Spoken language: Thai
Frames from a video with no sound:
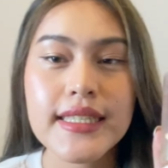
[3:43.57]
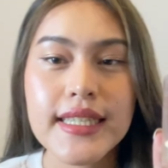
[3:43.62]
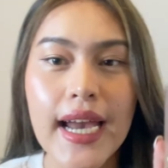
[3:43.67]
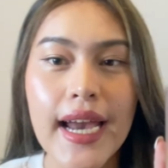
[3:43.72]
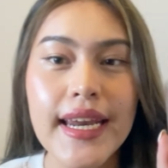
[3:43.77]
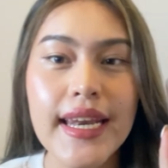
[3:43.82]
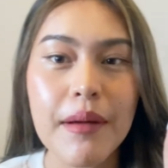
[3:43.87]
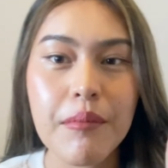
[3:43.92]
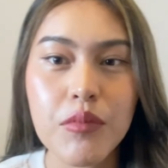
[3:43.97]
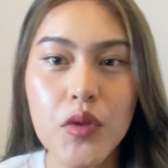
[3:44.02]

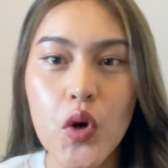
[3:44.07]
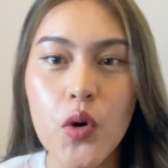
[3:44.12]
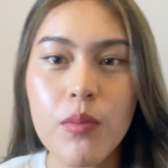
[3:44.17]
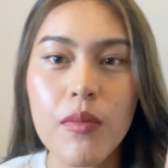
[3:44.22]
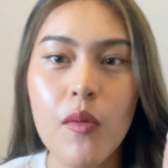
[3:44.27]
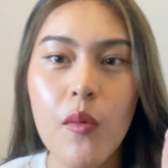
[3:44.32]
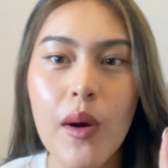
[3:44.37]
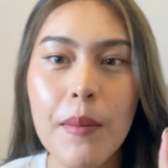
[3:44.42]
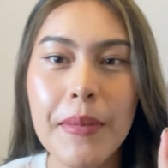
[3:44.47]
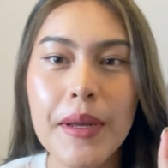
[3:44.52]
ใช้น้ำตก
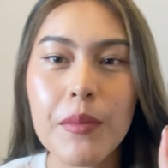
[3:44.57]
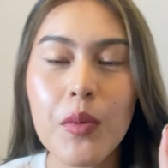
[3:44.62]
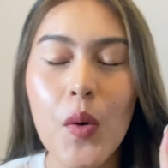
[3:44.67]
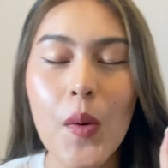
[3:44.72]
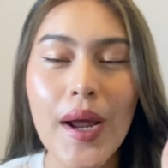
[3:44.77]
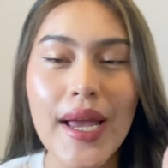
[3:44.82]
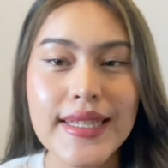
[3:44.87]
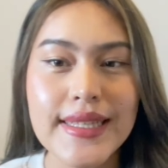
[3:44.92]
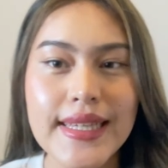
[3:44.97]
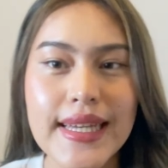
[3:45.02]
หรือว่าเป็นพว
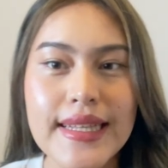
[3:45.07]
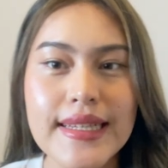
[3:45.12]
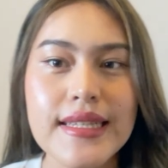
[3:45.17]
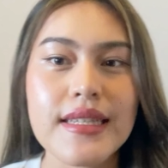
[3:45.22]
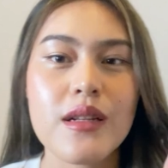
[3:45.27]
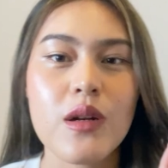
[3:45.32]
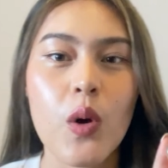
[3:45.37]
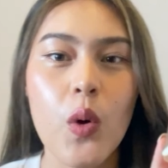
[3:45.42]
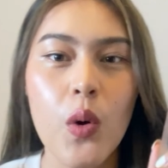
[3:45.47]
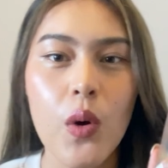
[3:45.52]
ก Essence
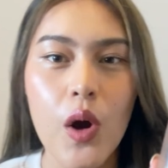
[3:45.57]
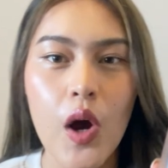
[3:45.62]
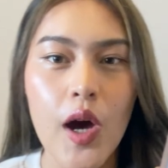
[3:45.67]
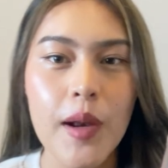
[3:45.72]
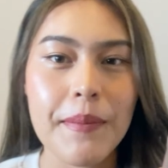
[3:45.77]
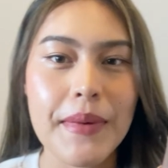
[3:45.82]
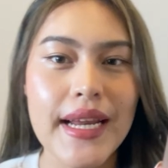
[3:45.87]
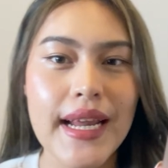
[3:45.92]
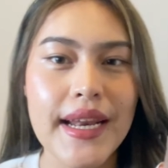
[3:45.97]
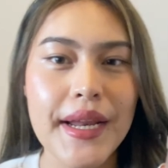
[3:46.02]
ลงก่อ
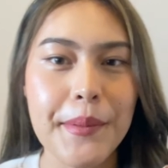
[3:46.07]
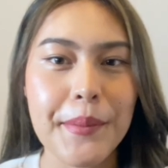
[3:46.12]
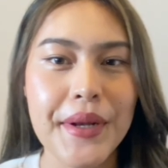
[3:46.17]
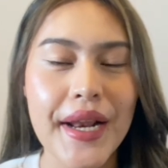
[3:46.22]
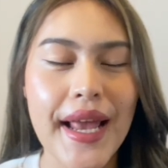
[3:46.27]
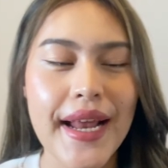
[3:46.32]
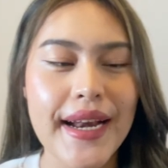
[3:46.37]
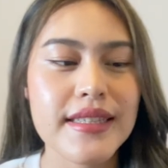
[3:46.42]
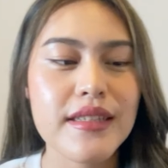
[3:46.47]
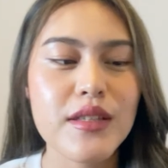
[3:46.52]
นเป็นอันดับ
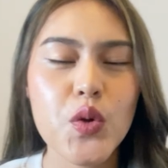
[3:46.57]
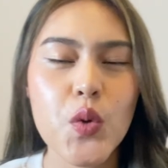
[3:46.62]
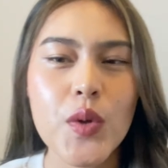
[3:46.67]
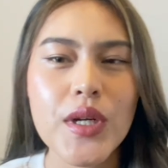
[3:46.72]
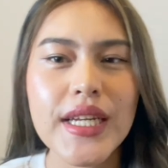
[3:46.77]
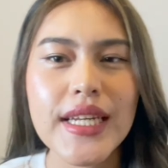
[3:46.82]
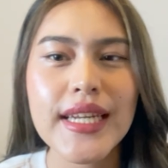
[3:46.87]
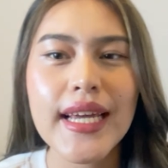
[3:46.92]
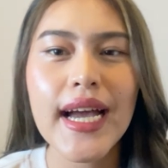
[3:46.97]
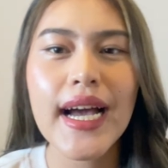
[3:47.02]
แรกซึ่งตัว
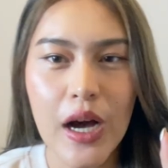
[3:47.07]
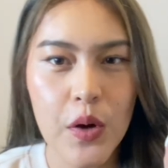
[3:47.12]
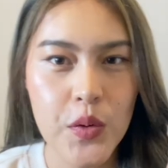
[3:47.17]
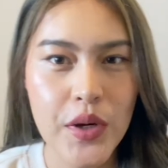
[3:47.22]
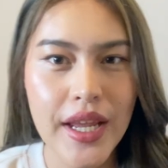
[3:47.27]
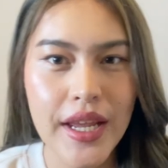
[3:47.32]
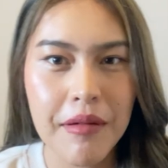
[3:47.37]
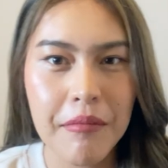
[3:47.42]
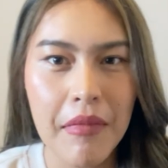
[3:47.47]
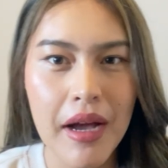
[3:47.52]
นี้เนี่ยเขา
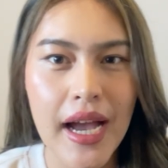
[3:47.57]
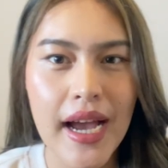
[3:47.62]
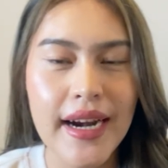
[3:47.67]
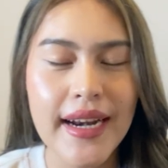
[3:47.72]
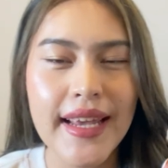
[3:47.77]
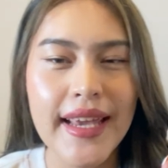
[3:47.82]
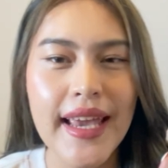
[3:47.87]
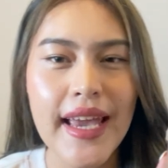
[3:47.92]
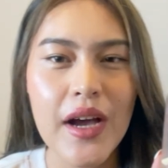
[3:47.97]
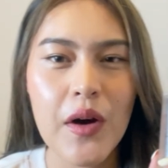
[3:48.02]
เด่นมาก
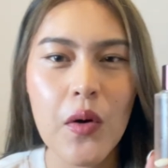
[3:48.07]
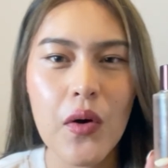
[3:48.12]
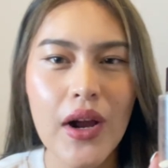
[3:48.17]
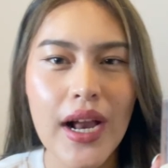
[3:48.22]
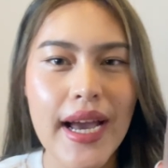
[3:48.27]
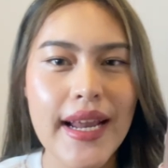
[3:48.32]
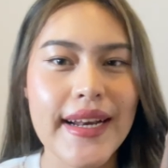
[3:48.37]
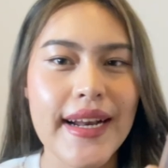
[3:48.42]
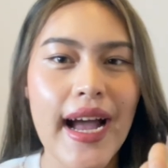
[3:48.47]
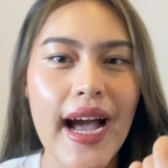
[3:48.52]
ในแง่ของ
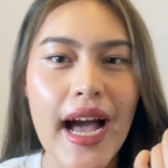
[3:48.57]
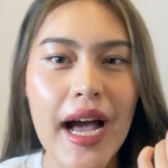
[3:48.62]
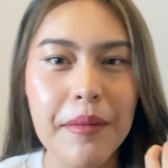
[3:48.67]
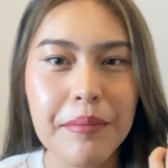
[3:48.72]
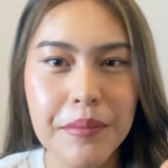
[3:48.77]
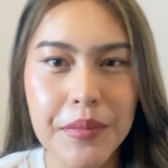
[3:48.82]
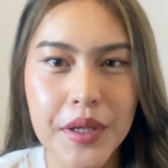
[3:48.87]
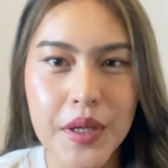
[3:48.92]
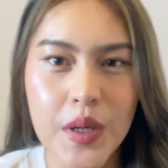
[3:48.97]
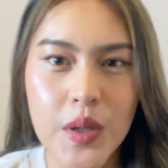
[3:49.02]
การคาม
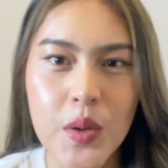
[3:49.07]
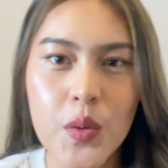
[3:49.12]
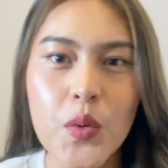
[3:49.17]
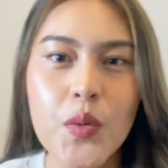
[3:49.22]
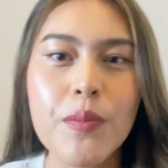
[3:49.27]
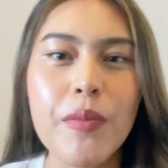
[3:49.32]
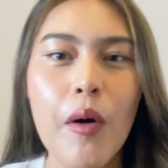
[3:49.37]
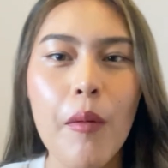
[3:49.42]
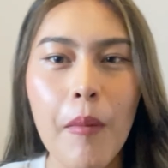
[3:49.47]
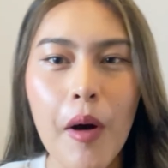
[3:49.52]
ผิว
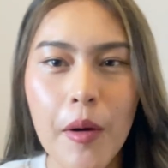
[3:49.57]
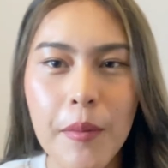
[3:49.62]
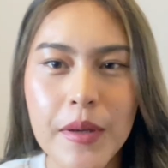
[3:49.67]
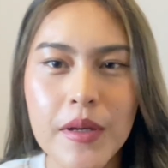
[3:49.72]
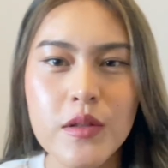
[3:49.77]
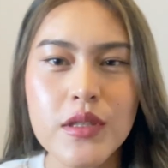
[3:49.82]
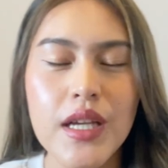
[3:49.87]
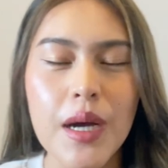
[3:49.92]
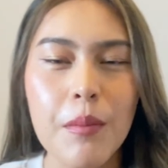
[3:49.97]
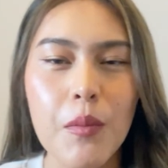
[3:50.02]
ปกป้อง
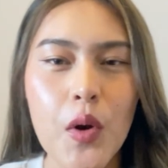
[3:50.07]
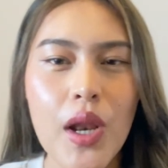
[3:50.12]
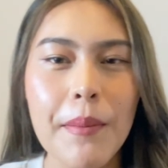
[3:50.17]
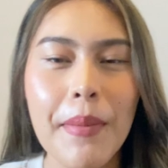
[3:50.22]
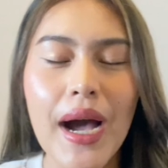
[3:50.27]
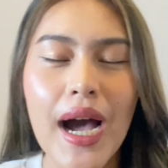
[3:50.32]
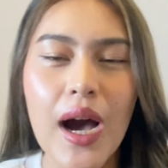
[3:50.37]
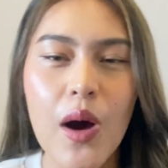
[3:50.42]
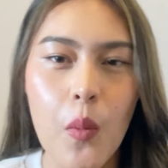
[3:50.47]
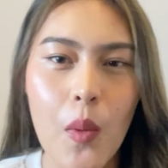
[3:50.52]
ผิวจากมล
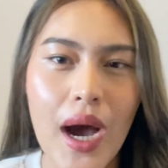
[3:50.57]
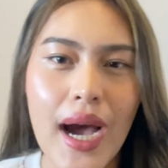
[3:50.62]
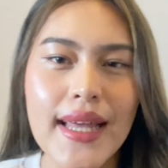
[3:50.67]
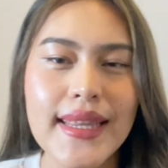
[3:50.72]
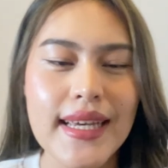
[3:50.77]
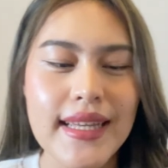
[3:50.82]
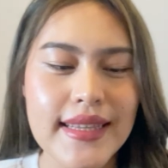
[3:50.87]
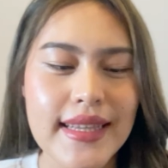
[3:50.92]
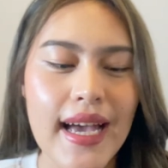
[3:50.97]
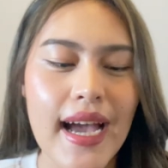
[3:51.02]
ภาวะ
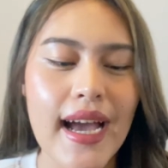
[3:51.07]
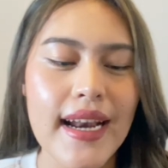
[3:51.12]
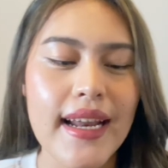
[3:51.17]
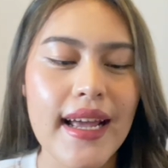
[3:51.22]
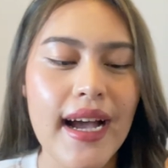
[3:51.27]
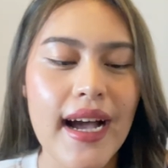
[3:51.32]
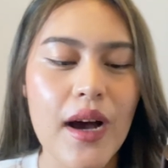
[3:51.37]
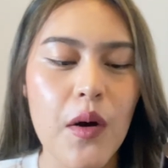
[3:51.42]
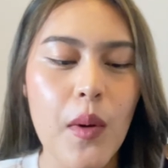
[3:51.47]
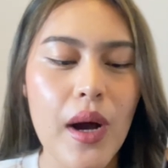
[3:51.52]
ต่างๆ
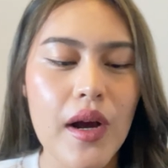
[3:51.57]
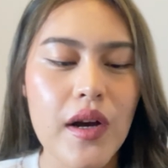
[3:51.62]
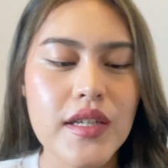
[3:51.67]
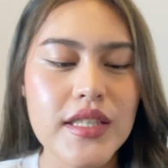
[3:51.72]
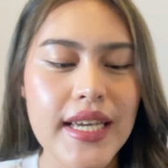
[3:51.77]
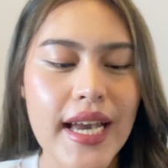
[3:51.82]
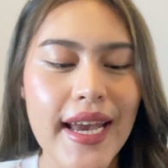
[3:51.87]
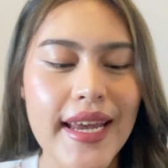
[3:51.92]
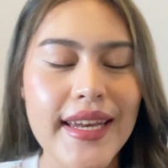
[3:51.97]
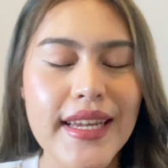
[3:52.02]
นะคะว่าก็
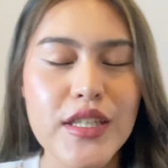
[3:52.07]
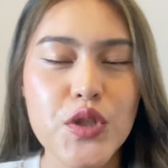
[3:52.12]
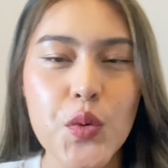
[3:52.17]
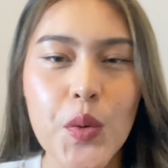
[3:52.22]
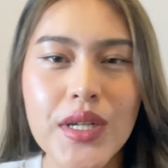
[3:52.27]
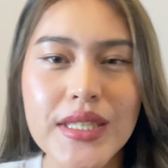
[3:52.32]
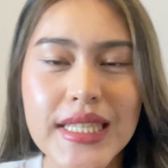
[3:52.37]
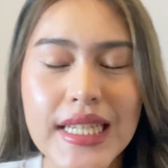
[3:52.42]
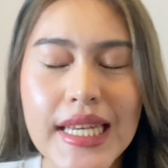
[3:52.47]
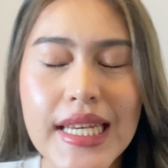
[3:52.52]
ใช้ใน
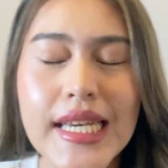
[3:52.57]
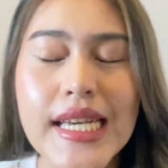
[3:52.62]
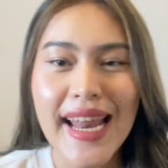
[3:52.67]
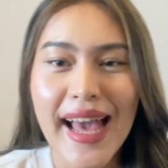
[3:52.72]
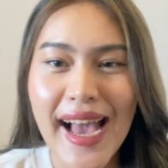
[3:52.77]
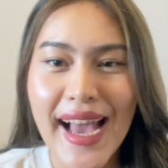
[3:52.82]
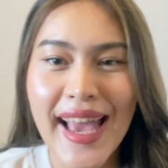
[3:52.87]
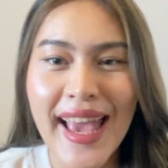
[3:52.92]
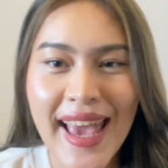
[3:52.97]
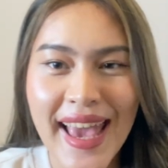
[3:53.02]
ช่วงที่ห
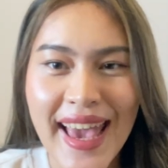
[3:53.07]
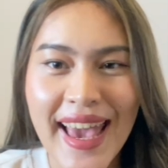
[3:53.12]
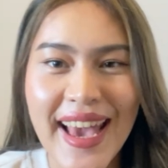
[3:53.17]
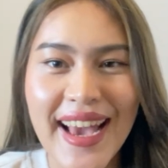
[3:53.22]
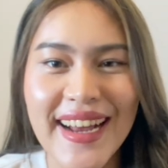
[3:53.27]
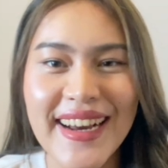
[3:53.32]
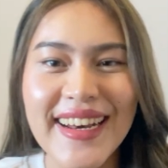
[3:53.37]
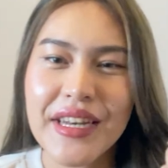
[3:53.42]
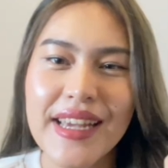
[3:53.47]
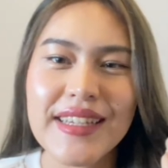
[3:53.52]
น้าแห้ง
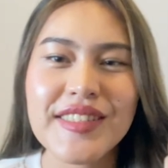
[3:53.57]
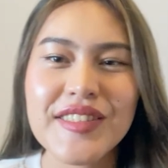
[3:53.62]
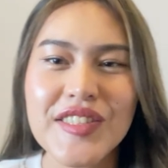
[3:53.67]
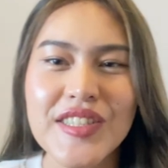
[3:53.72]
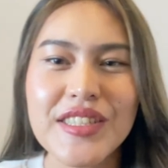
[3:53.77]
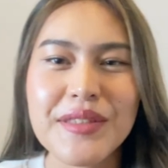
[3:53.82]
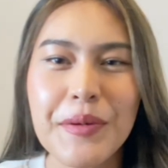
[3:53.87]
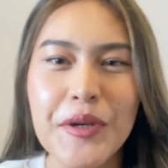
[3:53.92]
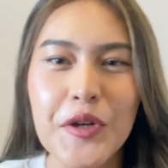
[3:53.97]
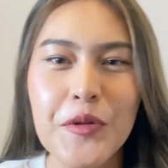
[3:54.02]

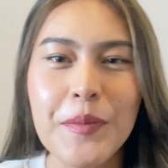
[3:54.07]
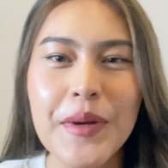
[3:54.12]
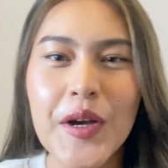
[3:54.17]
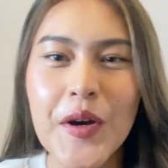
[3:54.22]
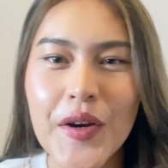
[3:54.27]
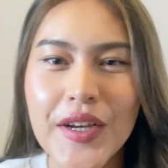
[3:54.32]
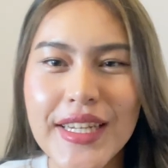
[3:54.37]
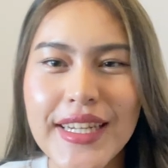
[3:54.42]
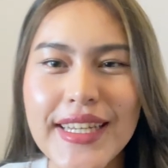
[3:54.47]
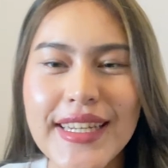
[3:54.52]
texture ผิวไม่
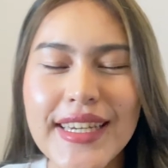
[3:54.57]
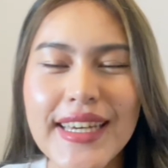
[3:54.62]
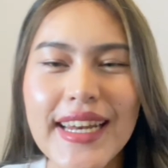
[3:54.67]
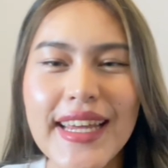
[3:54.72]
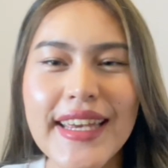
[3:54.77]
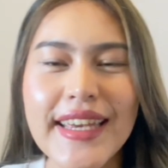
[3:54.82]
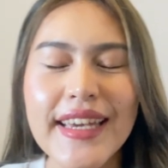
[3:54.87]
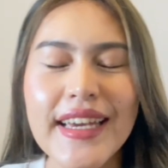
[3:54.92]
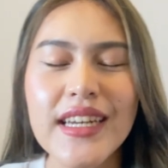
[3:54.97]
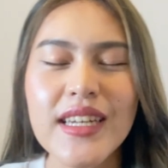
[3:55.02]
ค่อยดีอะ
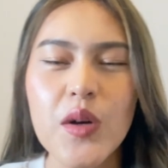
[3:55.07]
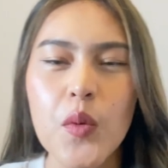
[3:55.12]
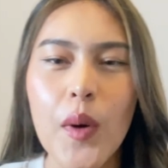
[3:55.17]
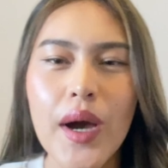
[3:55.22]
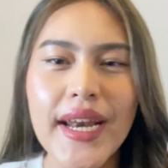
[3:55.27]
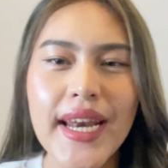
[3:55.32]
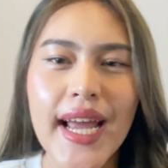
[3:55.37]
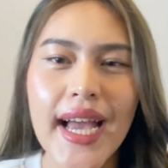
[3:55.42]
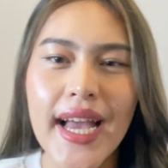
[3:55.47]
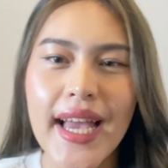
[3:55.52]
ไรเงี้ยหรือ
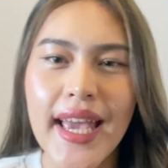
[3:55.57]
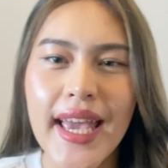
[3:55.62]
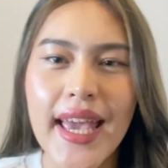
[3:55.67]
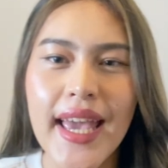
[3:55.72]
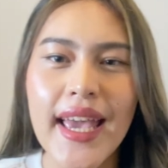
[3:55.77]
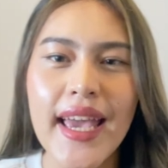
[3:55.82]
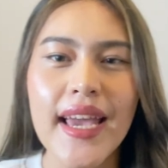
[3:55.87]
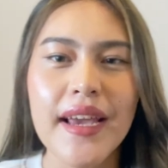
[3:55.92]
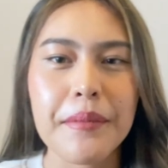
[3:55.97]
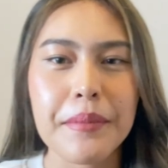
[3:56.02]
ว่าหน้า
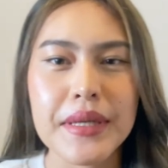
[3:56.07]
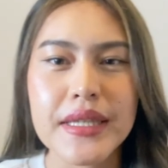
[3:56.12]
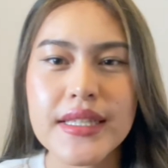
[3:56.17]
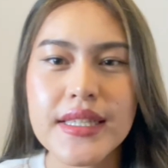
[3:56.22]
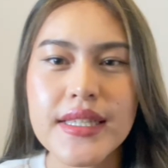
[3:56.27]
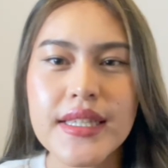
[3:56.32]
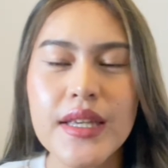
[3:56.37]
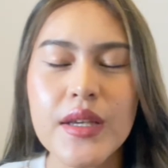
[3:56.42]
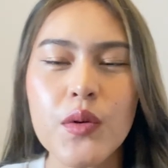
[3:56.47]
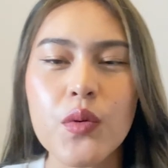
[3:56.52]
แห้งเป็น
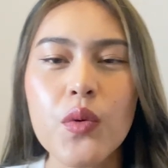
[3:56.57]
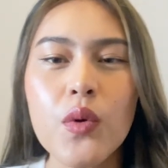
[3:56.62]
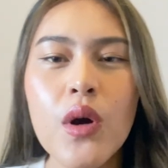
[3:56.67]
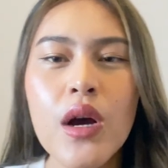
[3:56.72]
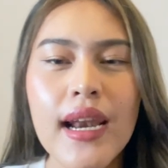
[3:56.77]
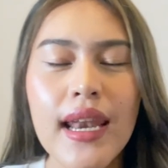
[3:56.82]
สิว